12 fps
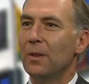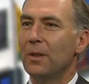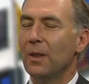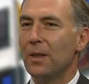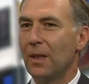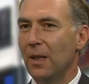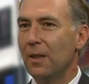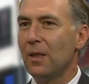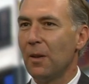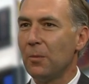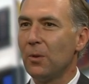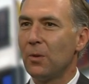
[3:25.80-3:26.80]
Das gibt es
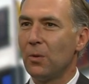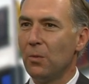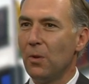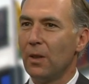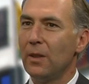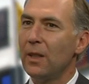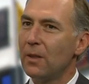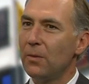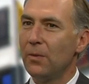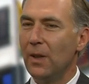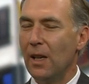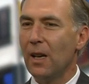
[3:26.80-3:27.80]
ab und zu, nicht
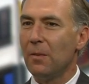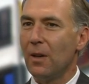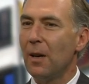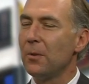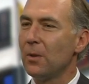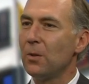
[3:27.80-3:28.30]
viel, aber ab mhm.